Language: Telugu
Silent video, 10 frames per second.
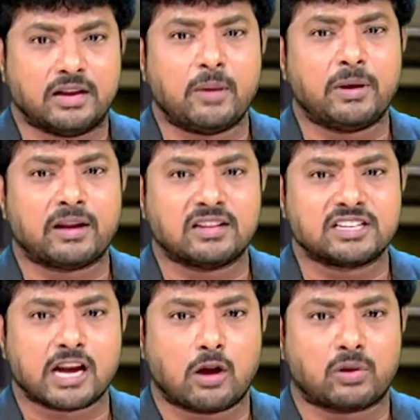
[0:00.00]
ఏపీ
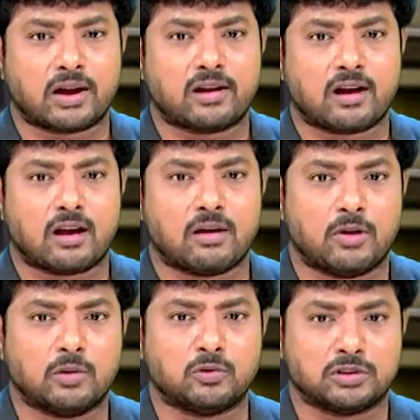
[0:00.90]
రాజకీయాలు రకరకాల
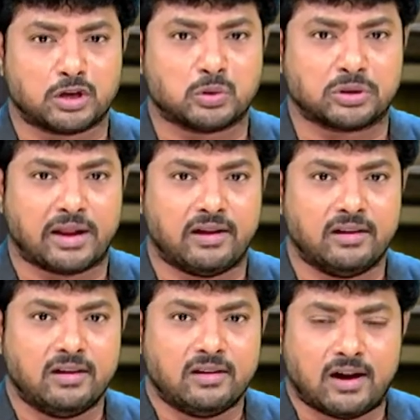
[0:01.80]
మలుపులు తిరుగుతున్నాయి
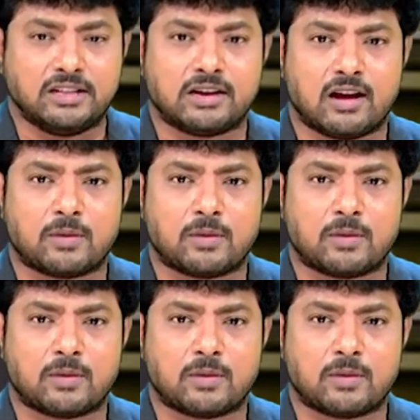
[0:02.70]
అధికార